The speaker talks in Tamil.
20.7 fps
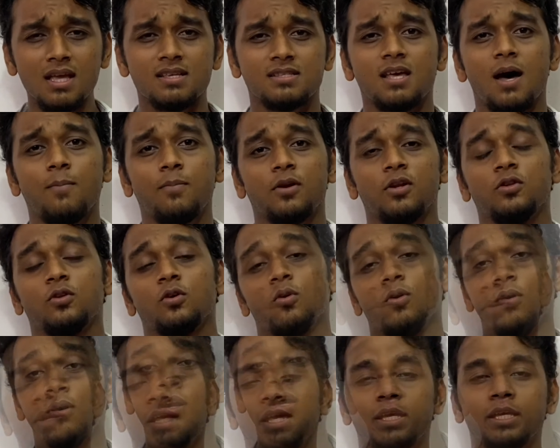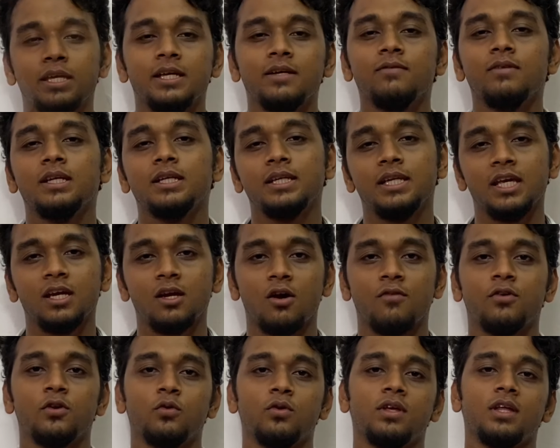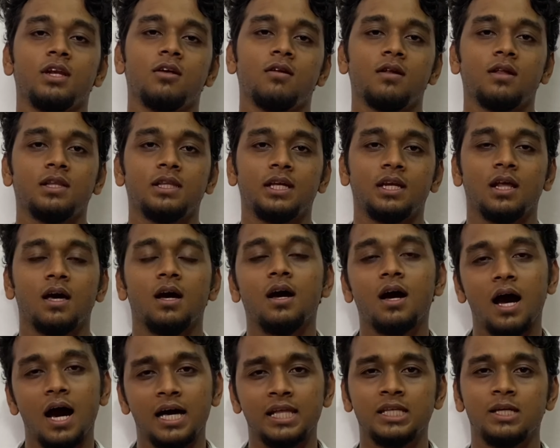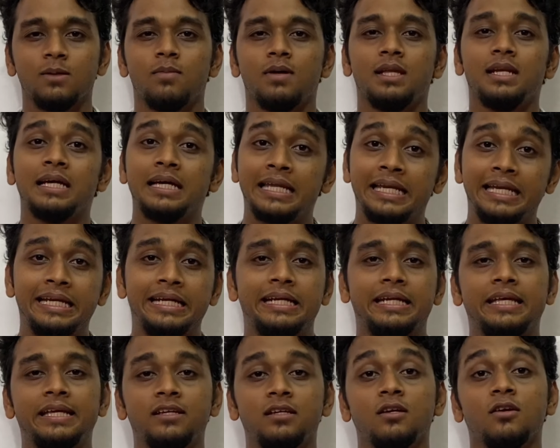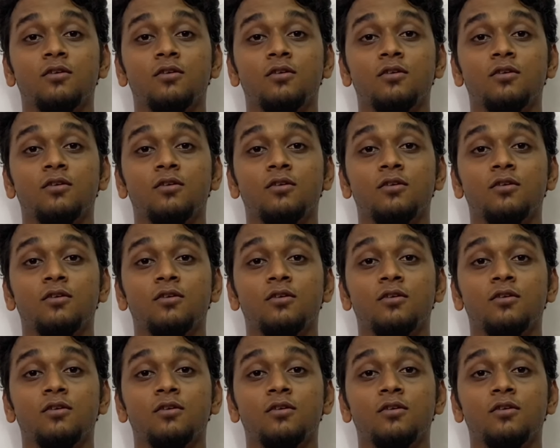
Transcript: சாப்பிட்றதுக்கும் நீங்கள் ஈவினிங் டீ காஃபி குடிக்கிறதா இருந்தீங்கன்னா அதுக்கு பதிலாக க்ரீன் டீ